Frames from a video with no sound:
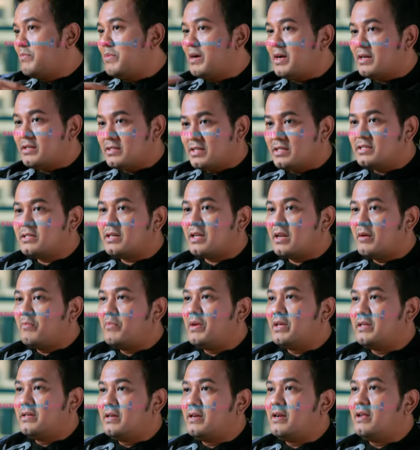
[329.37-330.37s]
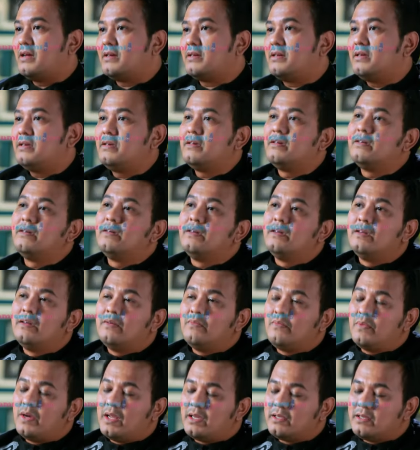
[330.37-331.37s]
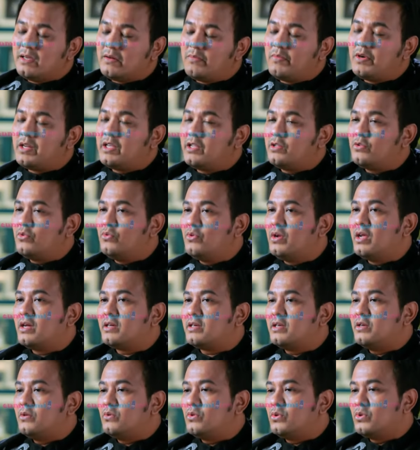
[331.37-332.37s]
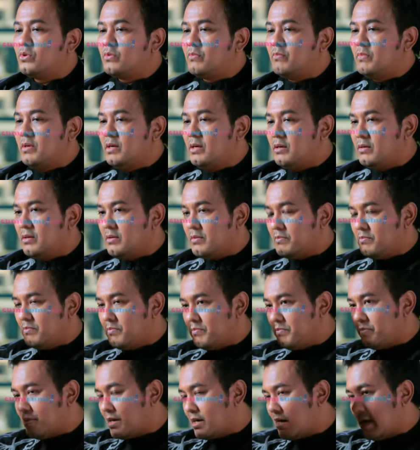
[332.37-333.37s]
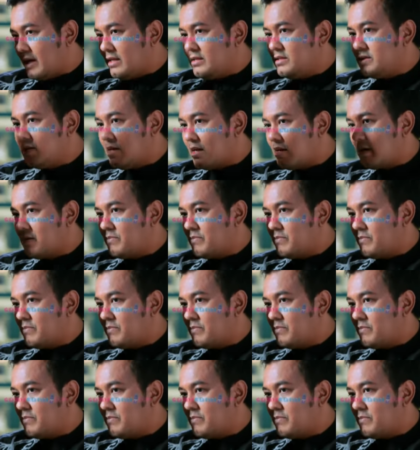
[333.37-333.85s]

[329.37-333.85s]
bahkan saya sekarang belajar lagi belajar berhitung lagi untuk memperlancar